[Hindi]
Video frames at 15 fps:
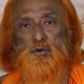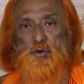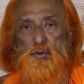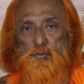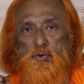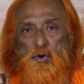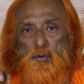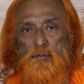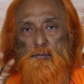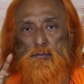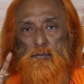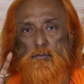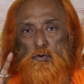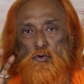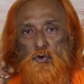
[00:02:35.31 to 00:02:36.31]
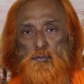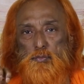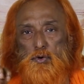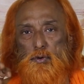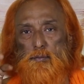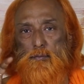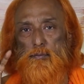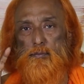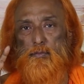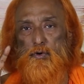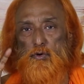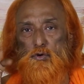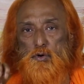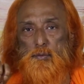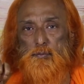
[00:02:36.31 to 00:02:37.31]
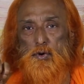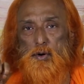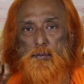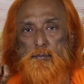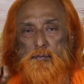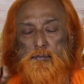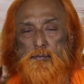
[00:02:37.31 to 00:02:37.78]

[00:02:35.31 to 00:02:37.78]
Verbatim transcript: गुम गुम गुम गुम गुम गुम